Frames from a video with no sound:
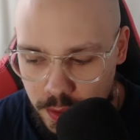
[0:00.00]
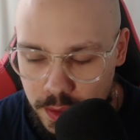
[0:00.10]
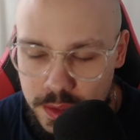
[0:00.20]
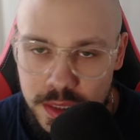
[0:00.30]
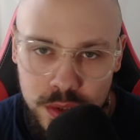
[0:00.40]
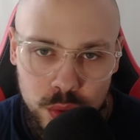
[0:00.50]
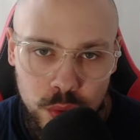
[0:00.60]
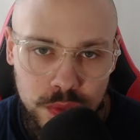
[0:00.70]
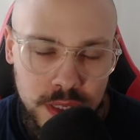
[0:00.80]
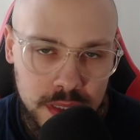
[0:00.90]
Se sono
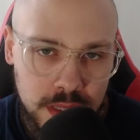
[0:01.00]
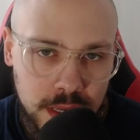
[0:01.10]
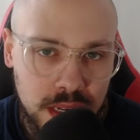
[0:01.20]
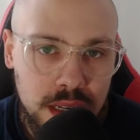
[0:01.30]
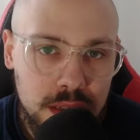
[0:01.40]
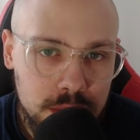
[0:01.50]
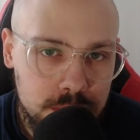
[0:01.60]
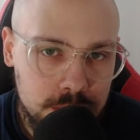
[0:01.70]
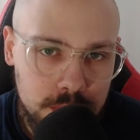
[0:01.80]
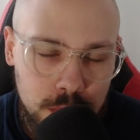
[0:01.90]
finte
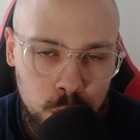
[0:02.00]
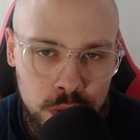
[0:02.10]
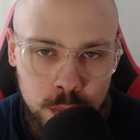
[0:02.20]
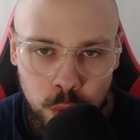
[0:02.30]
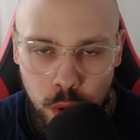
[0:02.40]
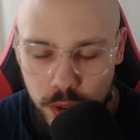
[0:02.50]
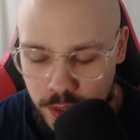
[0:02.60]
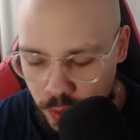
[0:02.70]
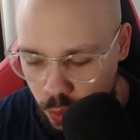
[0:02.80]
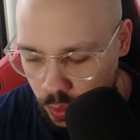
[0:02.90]
lo si può
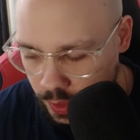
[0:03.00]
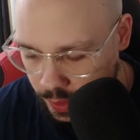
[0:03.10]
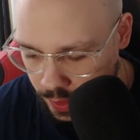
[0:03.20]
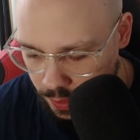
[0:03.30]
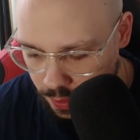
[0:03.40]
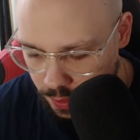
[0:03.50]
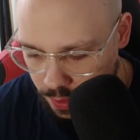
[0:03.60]
intuire